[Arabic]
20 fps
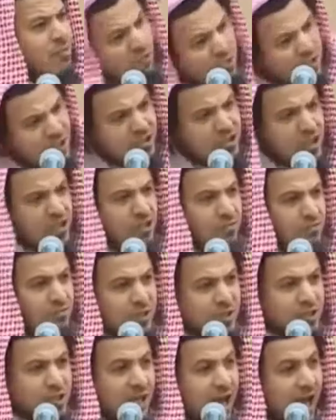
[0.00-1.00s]
مدجج
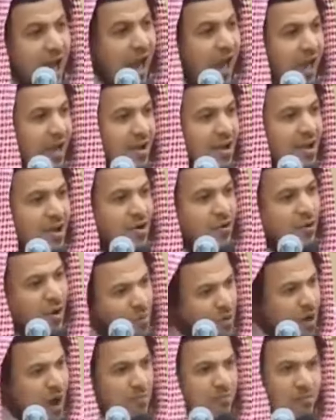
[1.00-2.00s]
بالسلاح
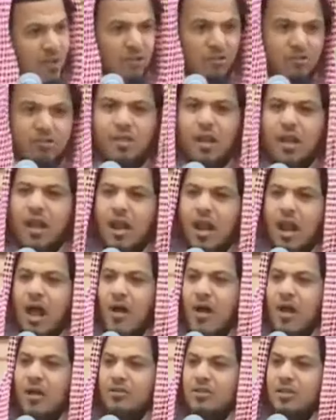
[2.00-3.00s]
ومحمد صلى الله
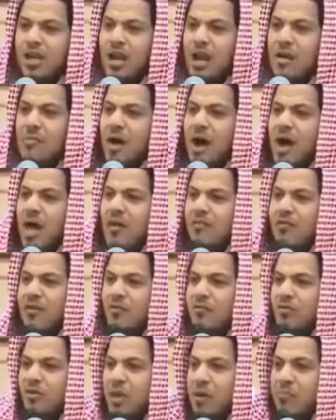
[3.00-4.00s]
عليه وسلم عرف
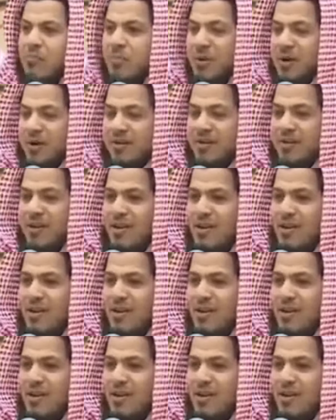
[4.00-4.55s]
المدبر